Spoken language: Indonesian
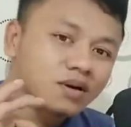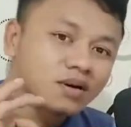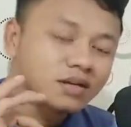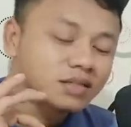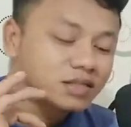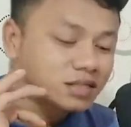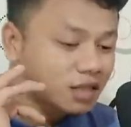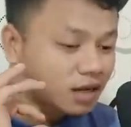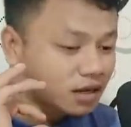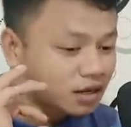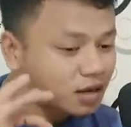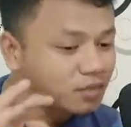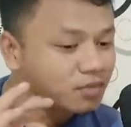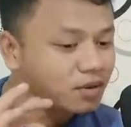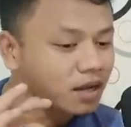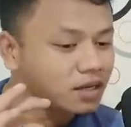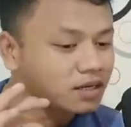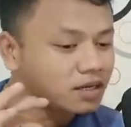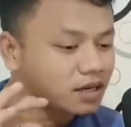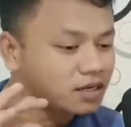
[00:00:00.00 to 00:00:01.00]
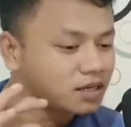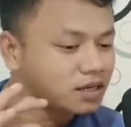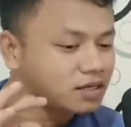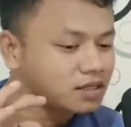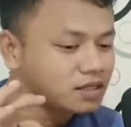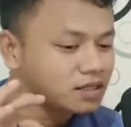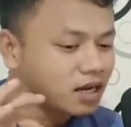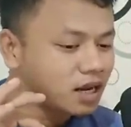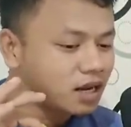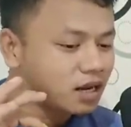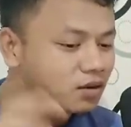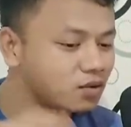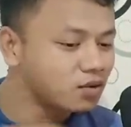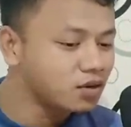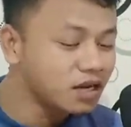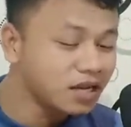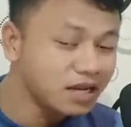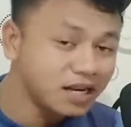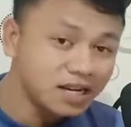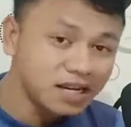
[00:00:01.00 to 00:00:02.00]
ke Instagram guys. Nah, jadi setelah aku
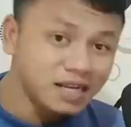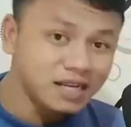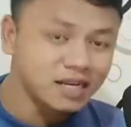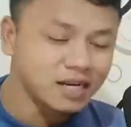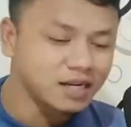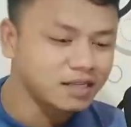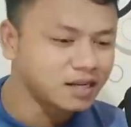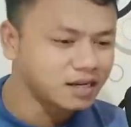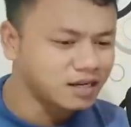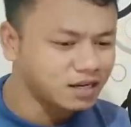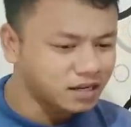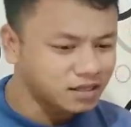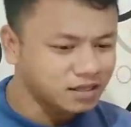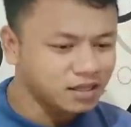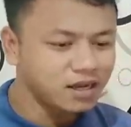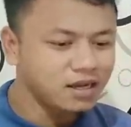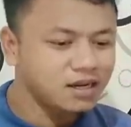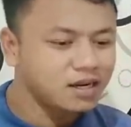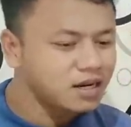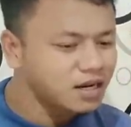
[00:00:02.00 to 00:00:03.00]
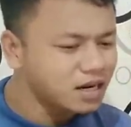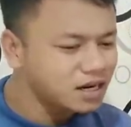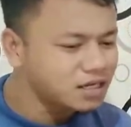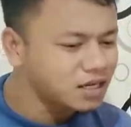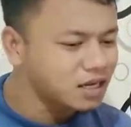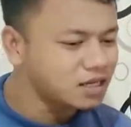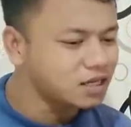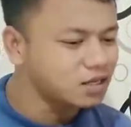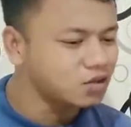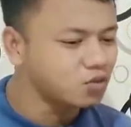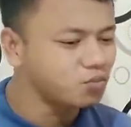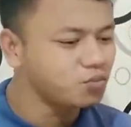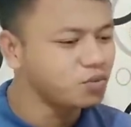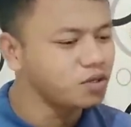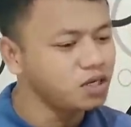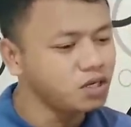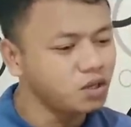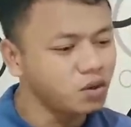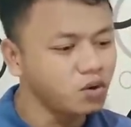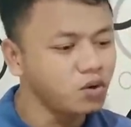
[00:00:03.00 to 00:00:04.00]
klik linknya, ternyata ini adalah salah satu
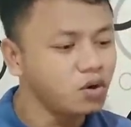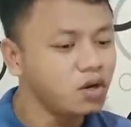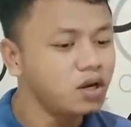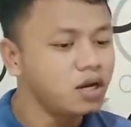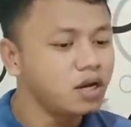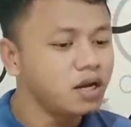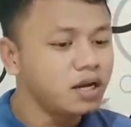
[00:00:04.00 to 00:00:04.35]
video